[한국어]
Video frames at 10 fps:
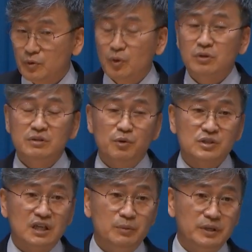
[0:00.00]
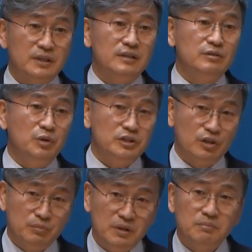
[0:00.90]
또 그 목사님이 큰 귀에
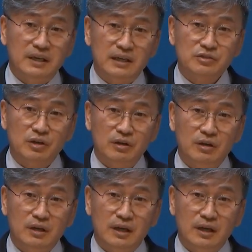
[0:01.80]
청빙받아서